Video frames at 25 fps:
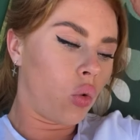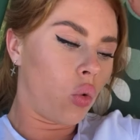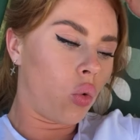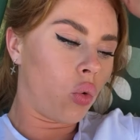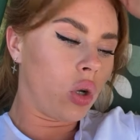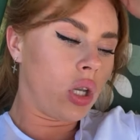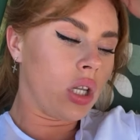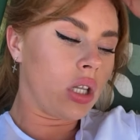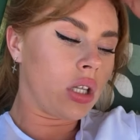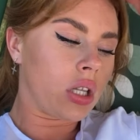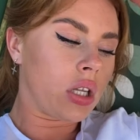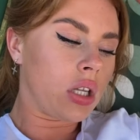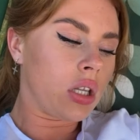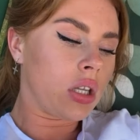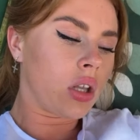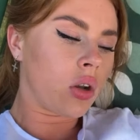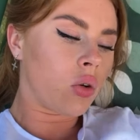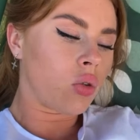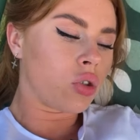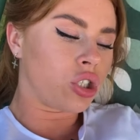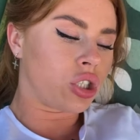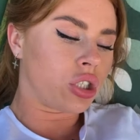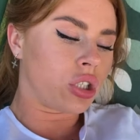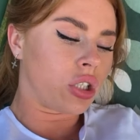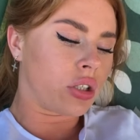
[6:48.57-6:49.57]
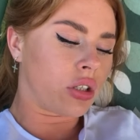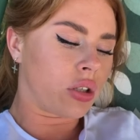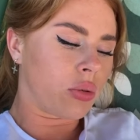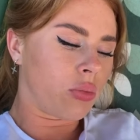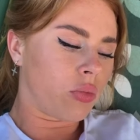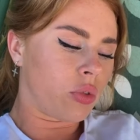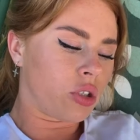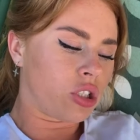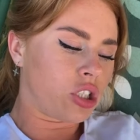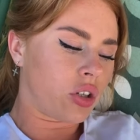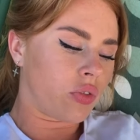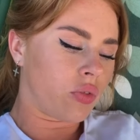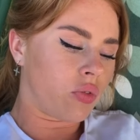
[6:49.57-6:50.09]
но у Лины они нарушены, их
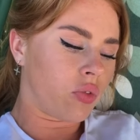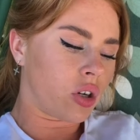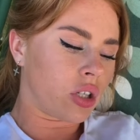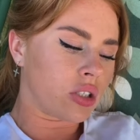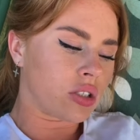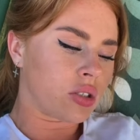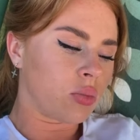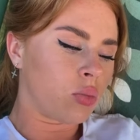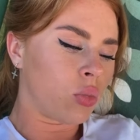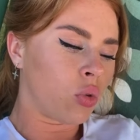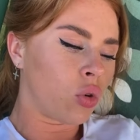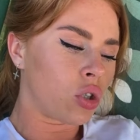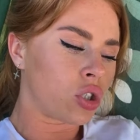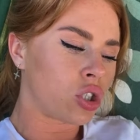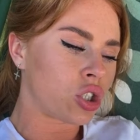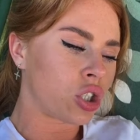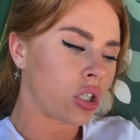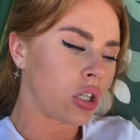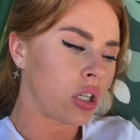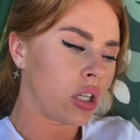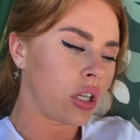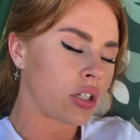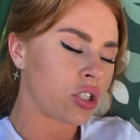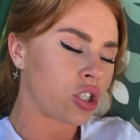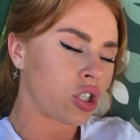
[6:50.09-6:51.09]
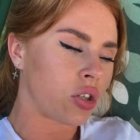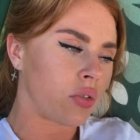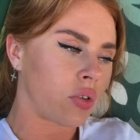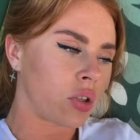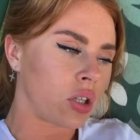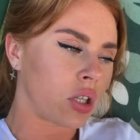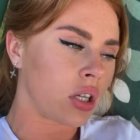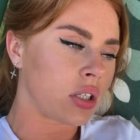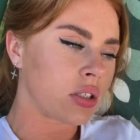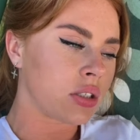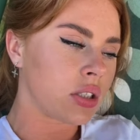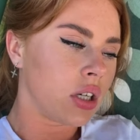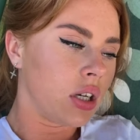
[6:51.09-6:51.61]
там вообще в два раза больше, их легче
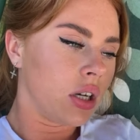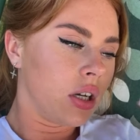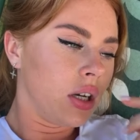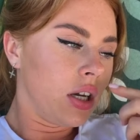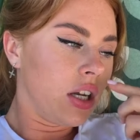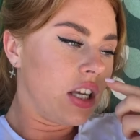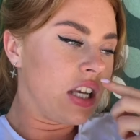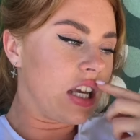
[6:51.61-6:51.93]
хватать.